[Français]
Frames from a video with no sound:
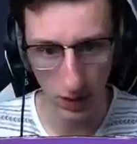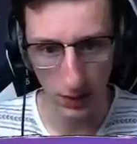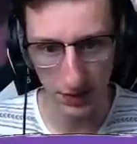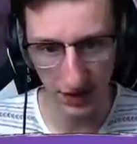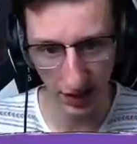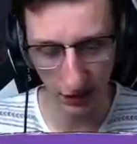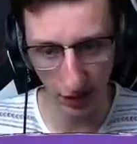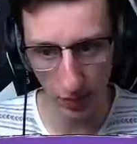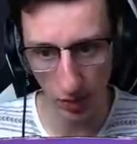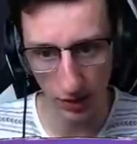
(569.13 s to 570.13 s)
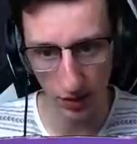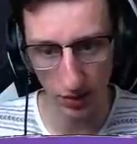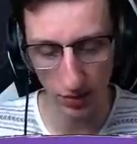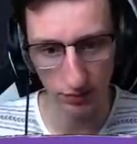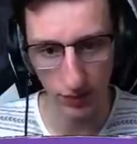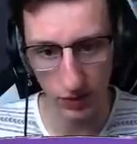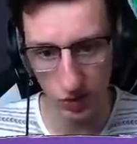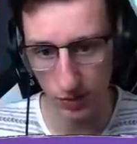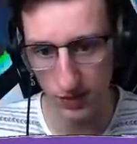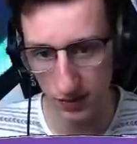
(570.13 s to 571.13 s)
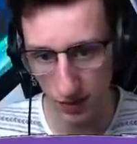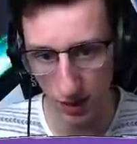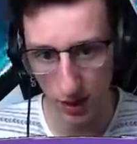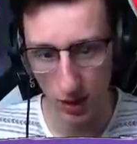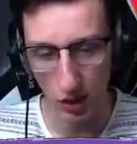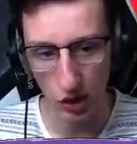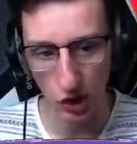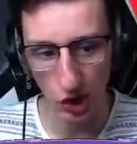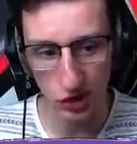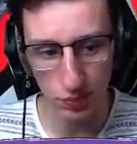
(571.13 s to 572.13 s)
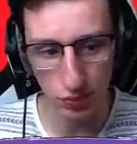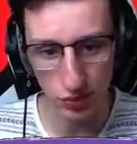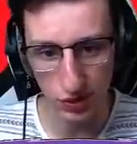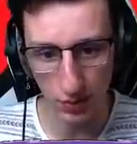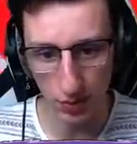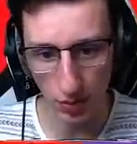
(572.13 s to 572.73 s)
Mais ça traîne vraiment, là. Dans... J'aime bien ça. Et là, c'est plutôt simple.